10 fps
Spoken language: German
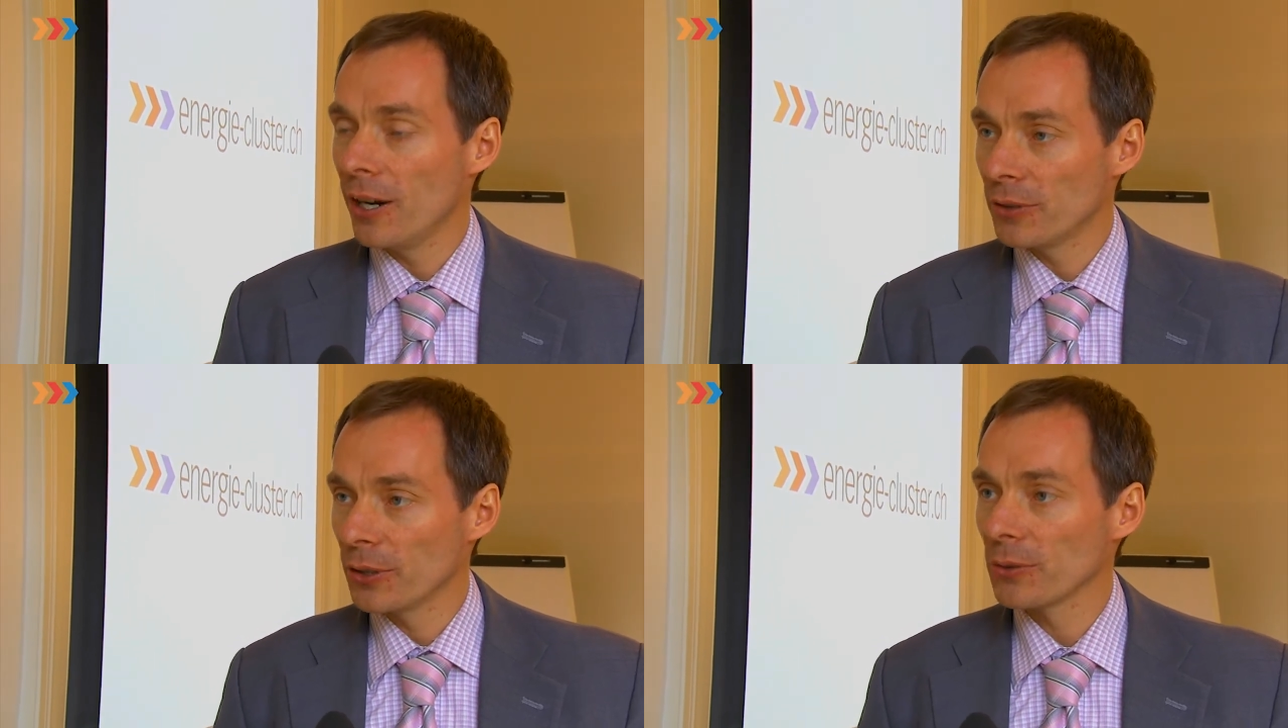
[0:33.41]

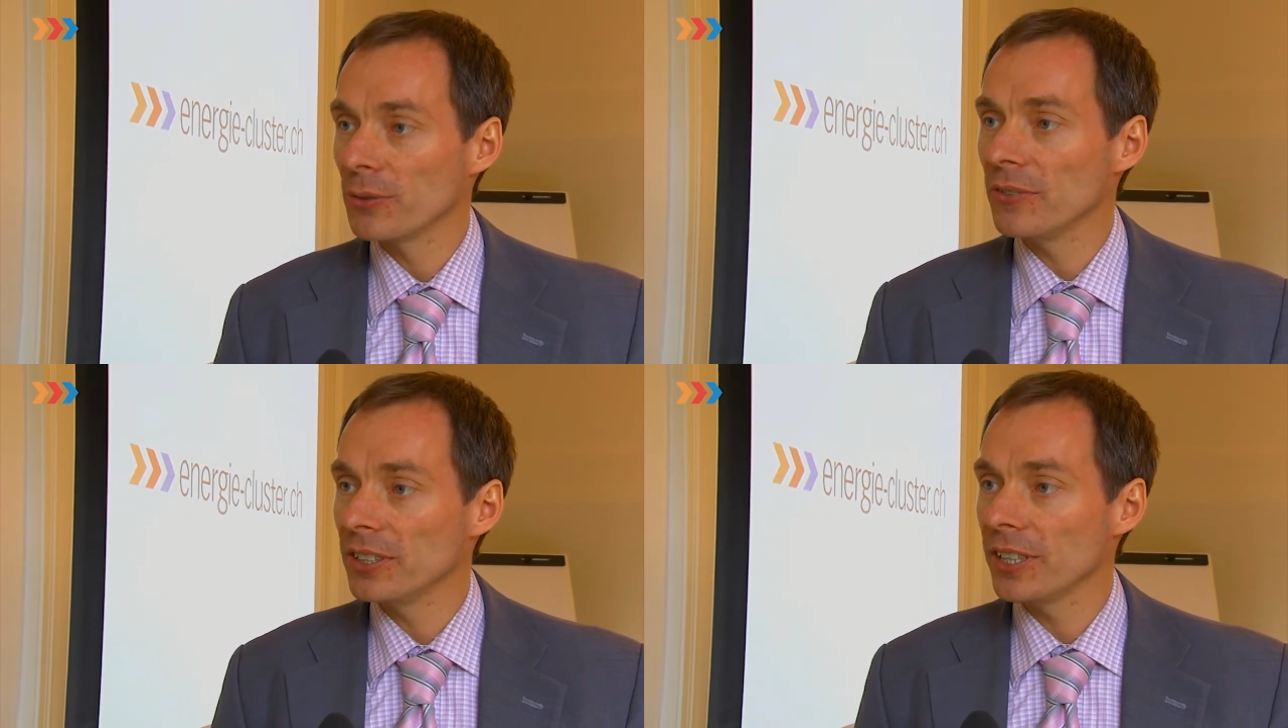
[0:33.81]
auf der
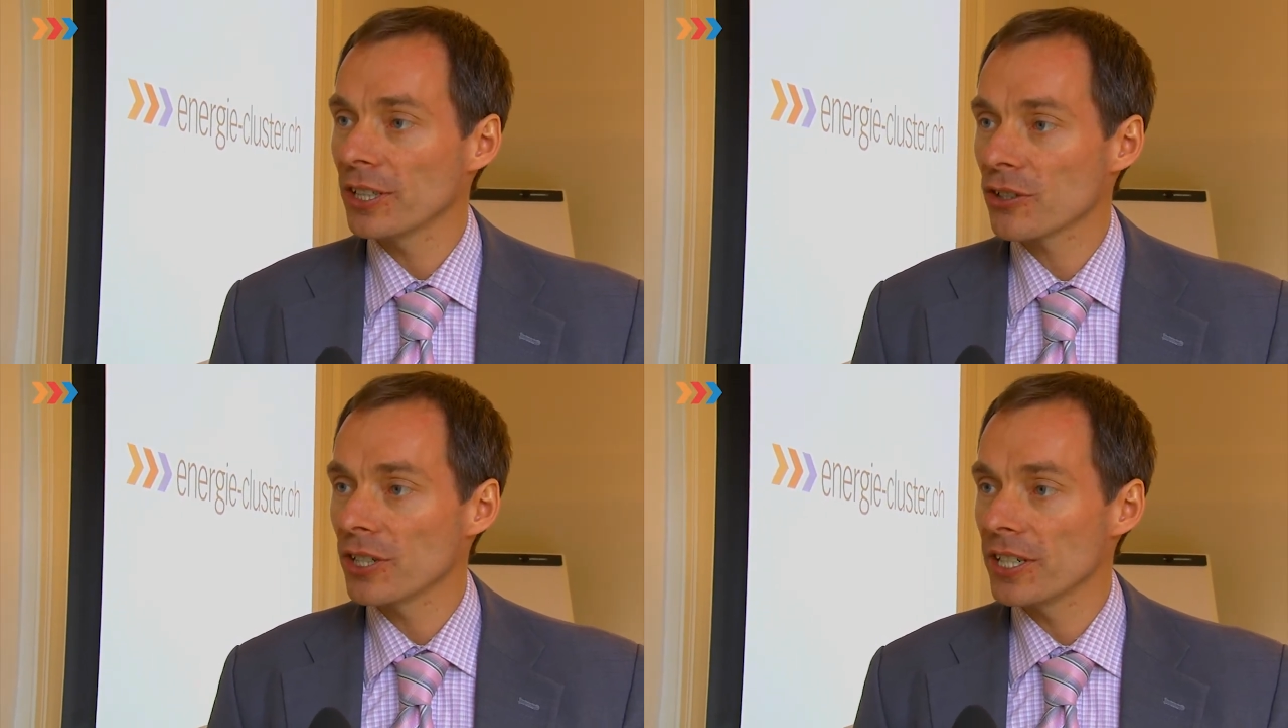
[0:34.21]
grünen Wiese
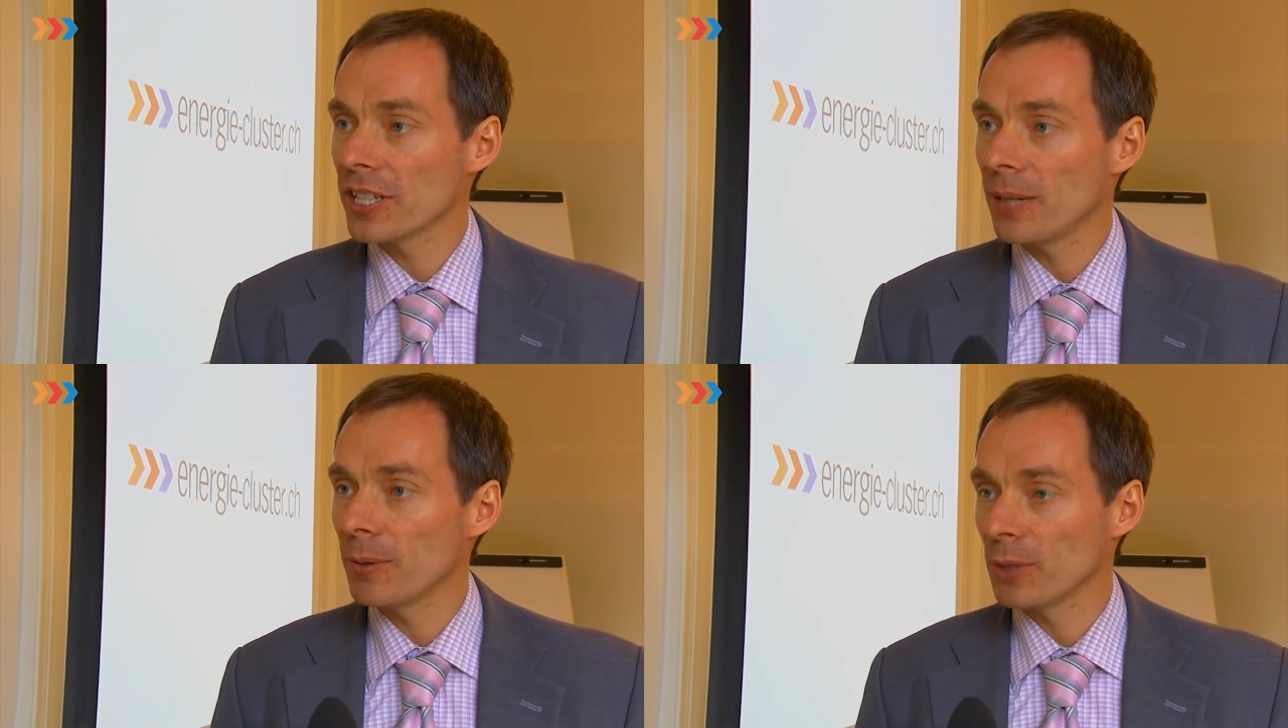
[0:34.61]

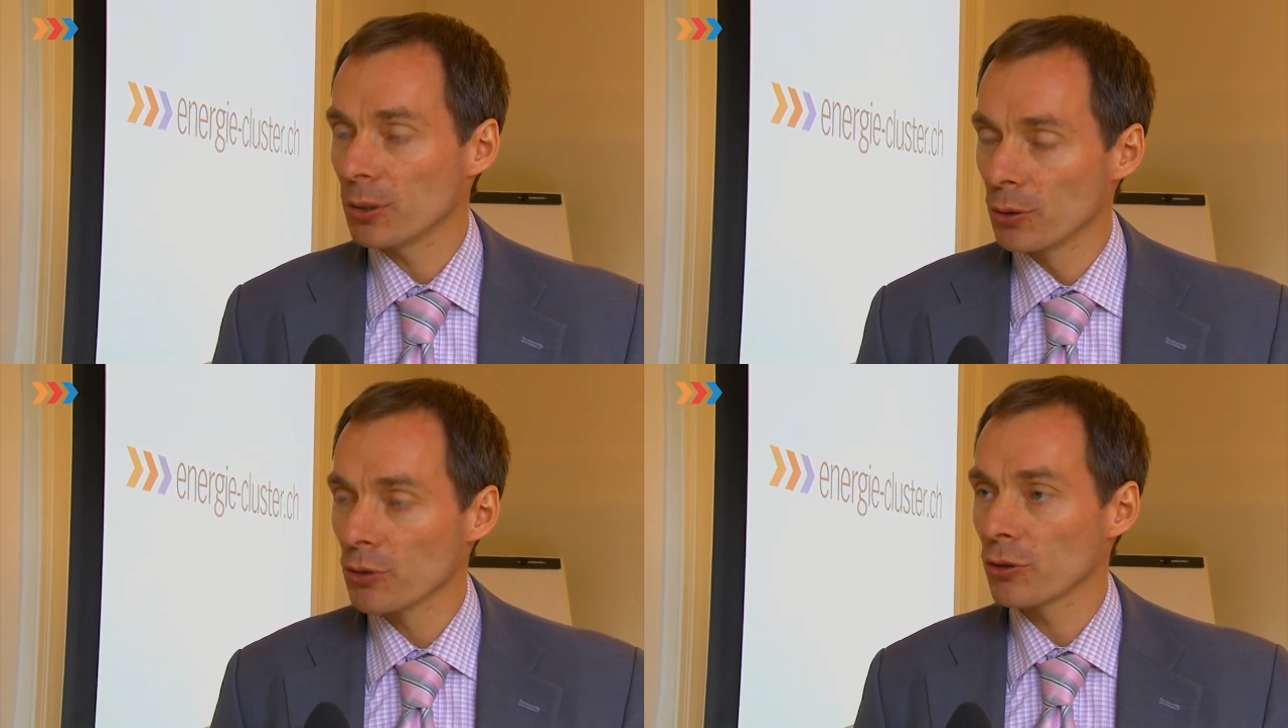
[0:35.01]
erstellt habe
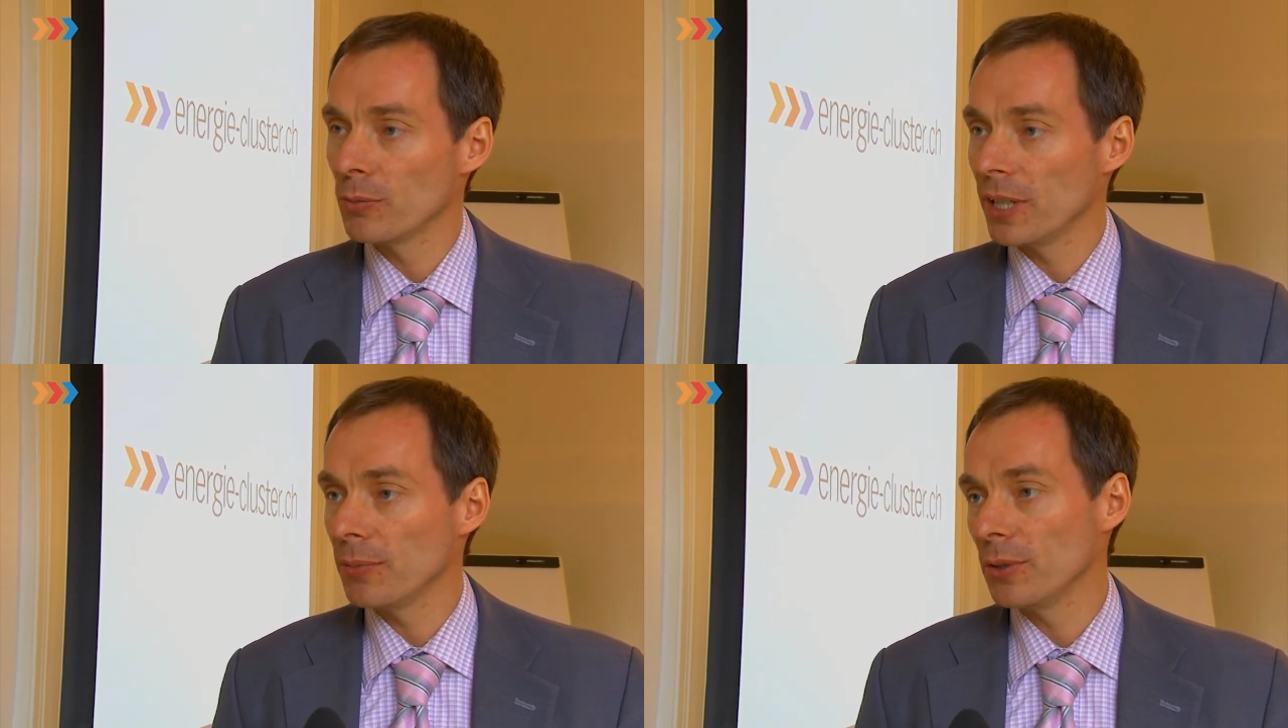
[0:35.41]
mit
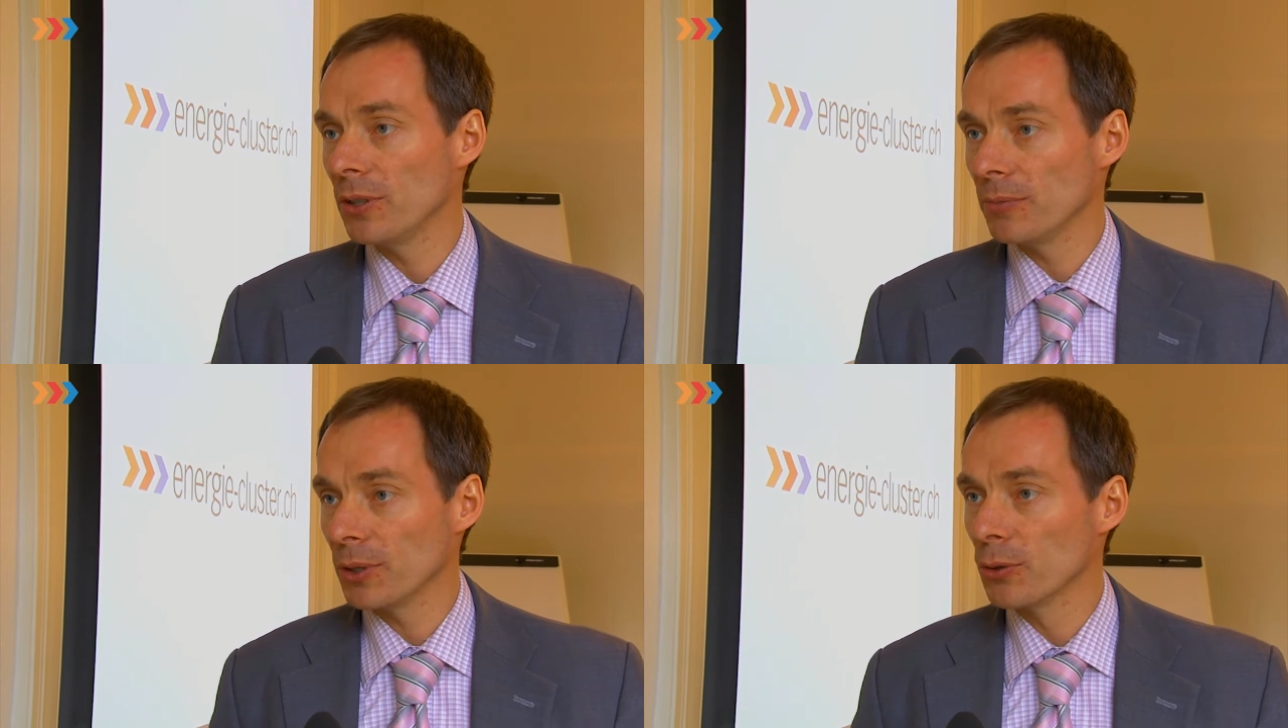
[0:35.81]
Hochstromlaboren,